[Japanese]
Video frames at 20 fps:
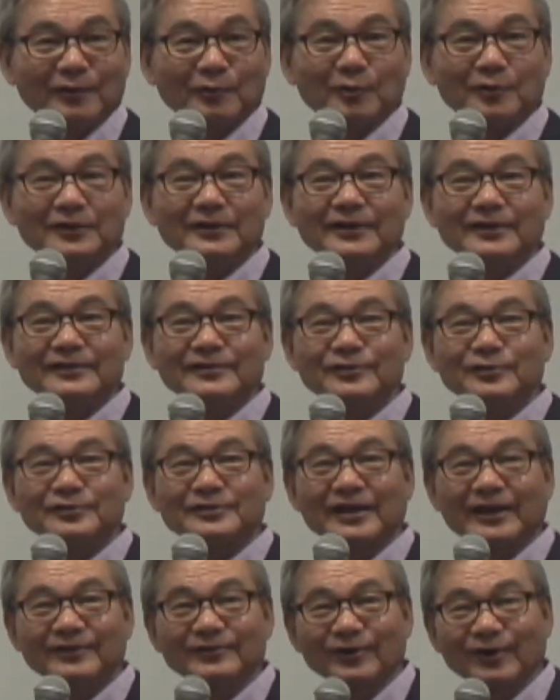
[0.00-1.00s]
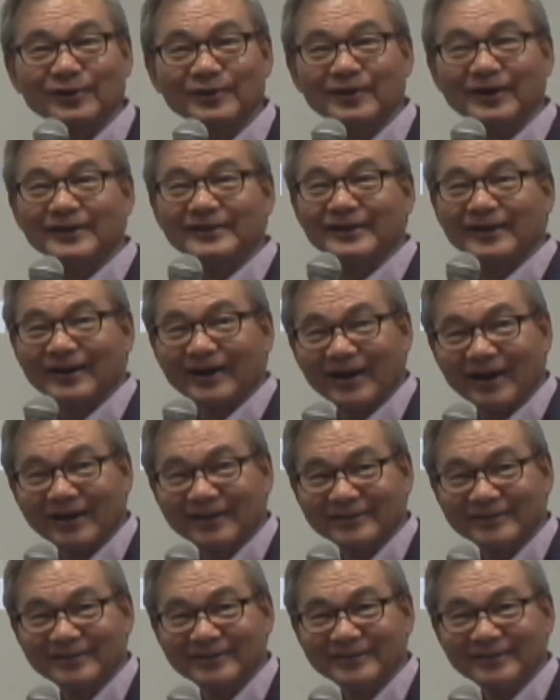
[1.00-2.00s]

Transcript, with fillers: これで13とか言われたらがっく